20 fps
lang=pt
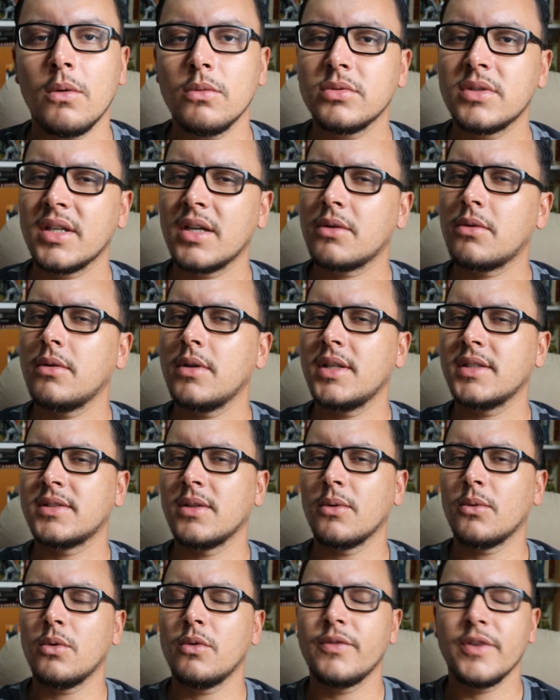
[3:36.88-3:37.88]
Outra
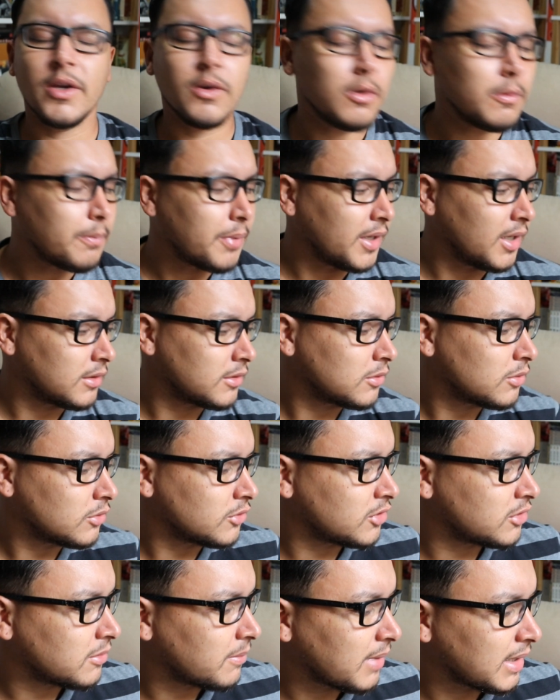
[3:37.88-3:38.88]
coleção que eu venho acompanhando e
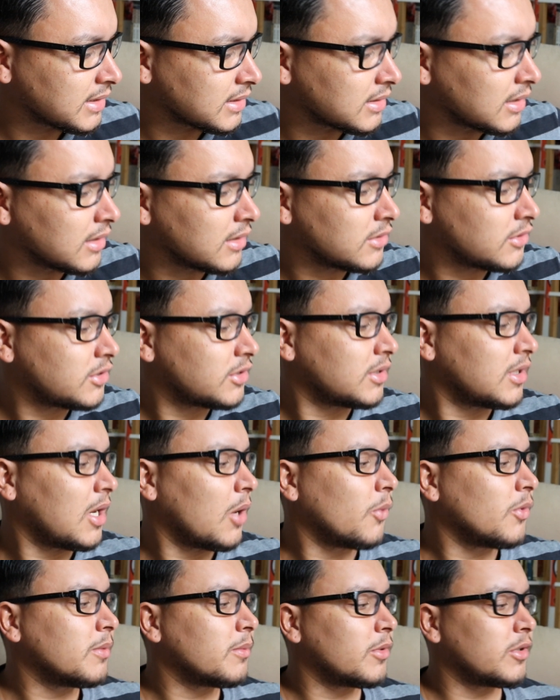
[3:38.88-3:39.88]
curtindo bastante
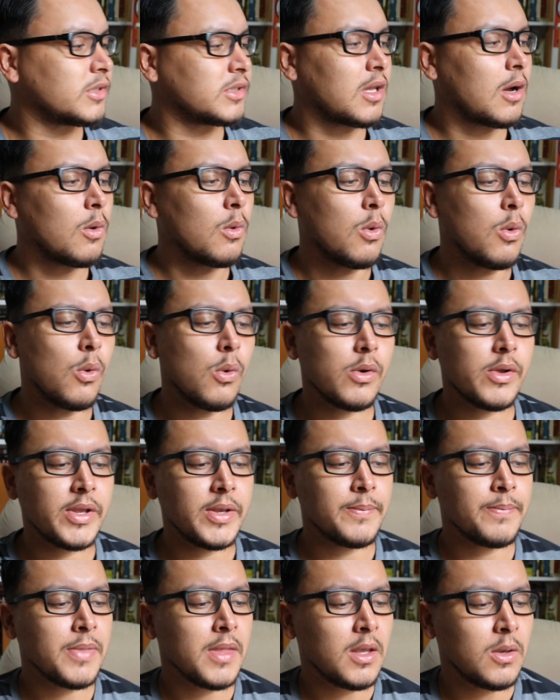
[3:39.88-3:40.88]
é o Imortal
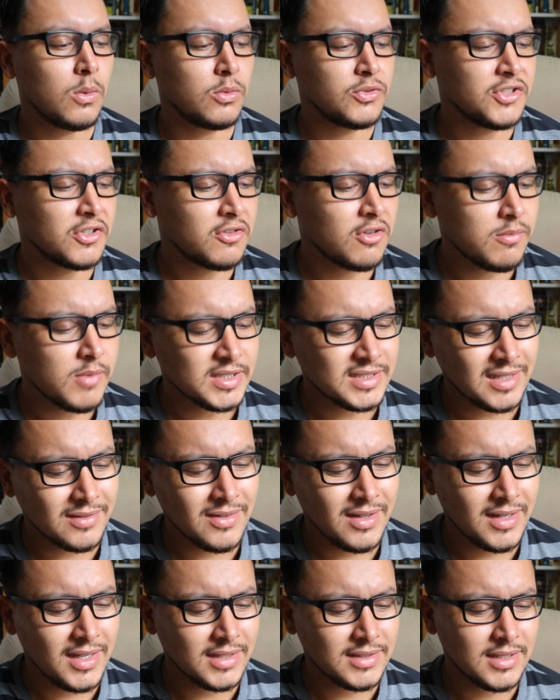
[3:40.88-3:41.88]
Hulk. Eu tinha
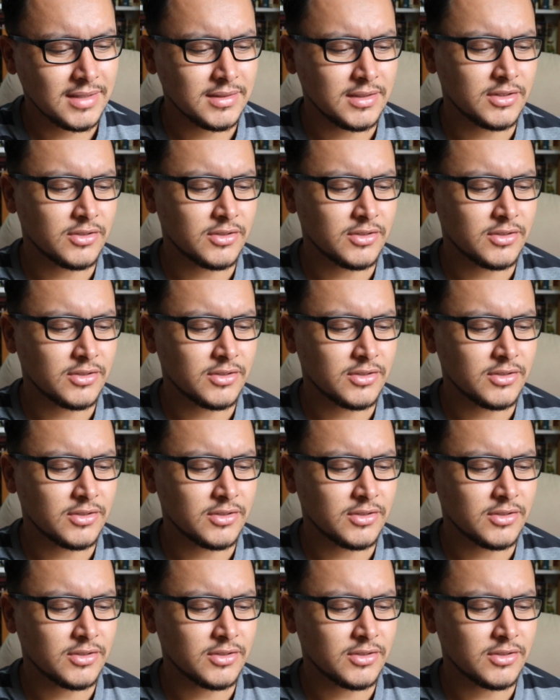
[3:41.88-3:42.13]
começado a ler essas